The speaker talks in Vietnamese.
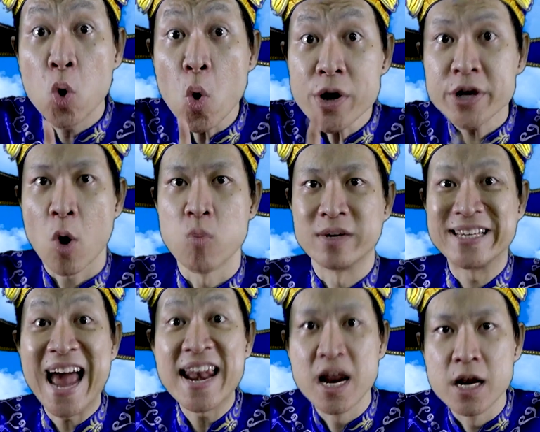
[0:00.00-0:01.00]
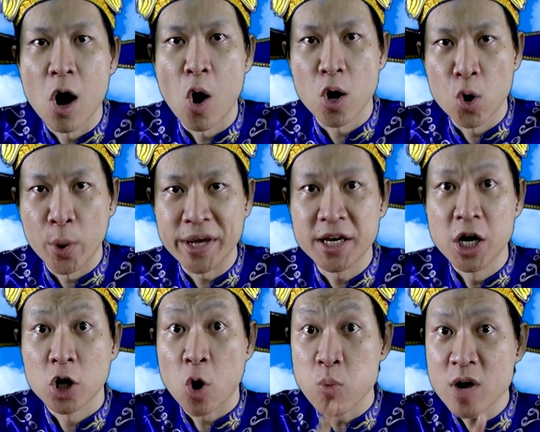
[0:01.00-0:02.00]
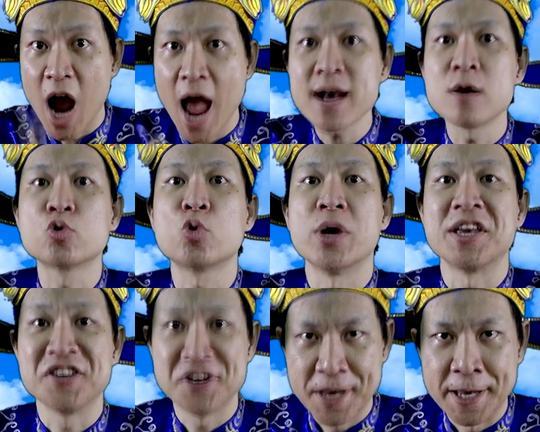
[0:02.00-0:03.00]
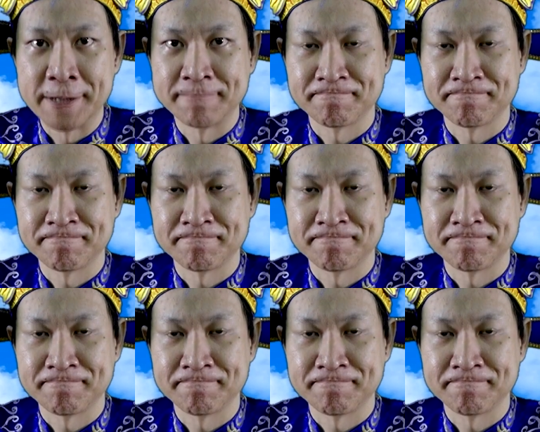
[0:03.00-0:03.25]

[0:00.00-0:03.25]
cuối cùng gia đình họ ngụy cũng kể câu chuyện như gì